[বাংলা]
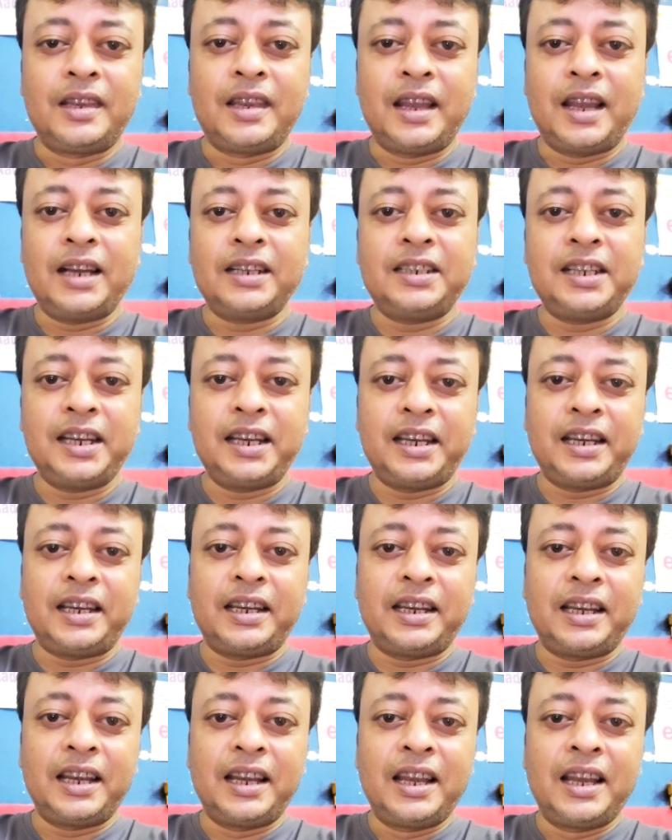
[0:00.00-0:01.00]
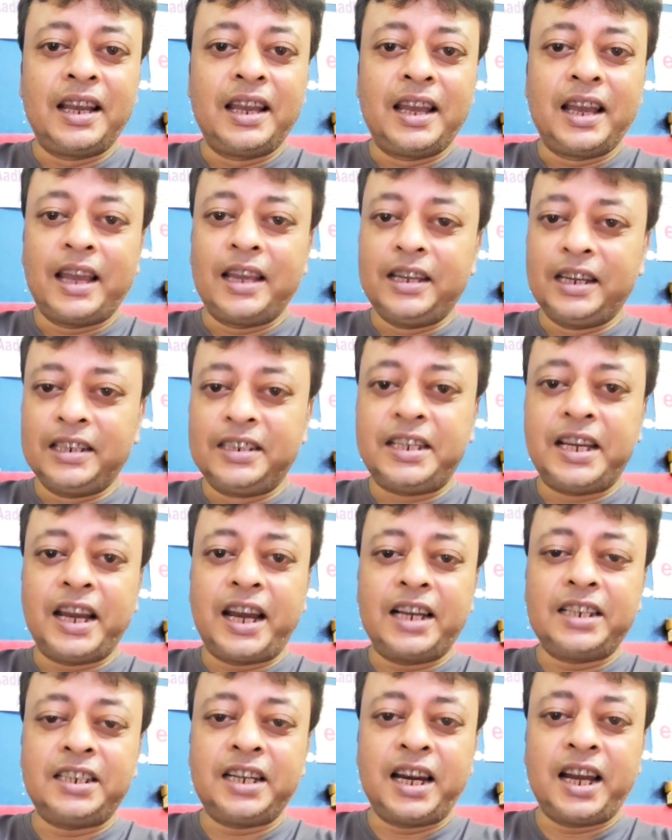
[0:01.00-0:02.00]
ঠিক আছে এই যে
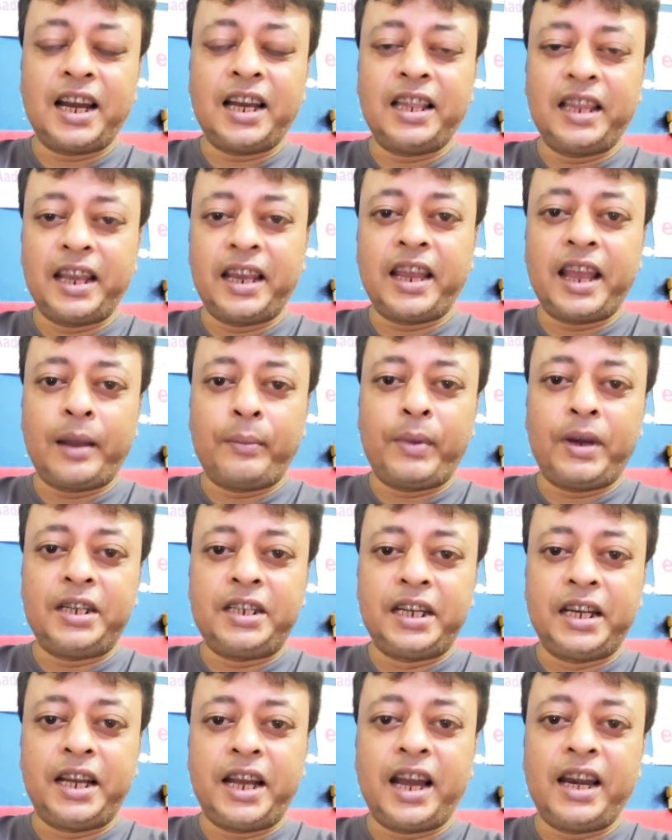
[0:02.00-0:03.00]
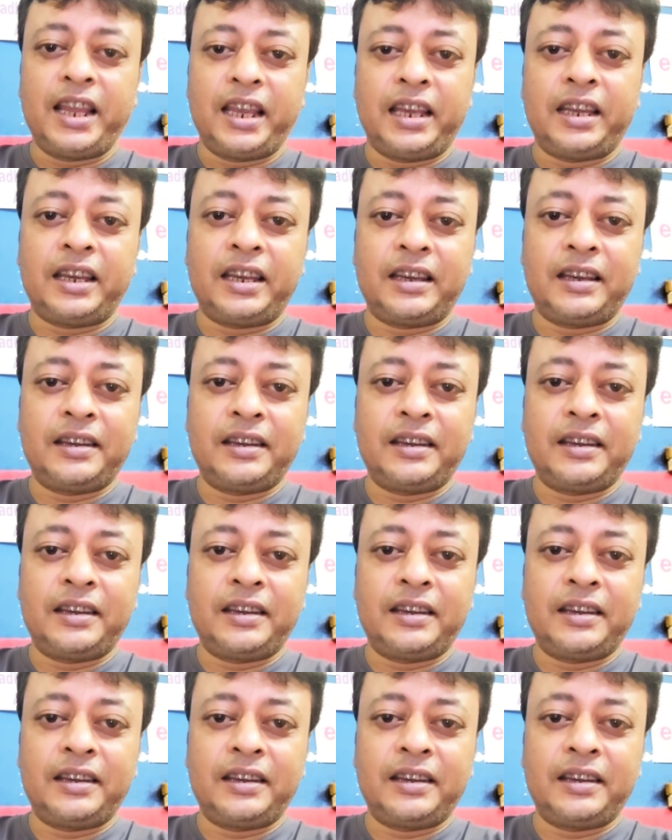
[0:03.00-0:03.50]
শেখ হাসিনাকে দেখে একবার শিক্ষা নিই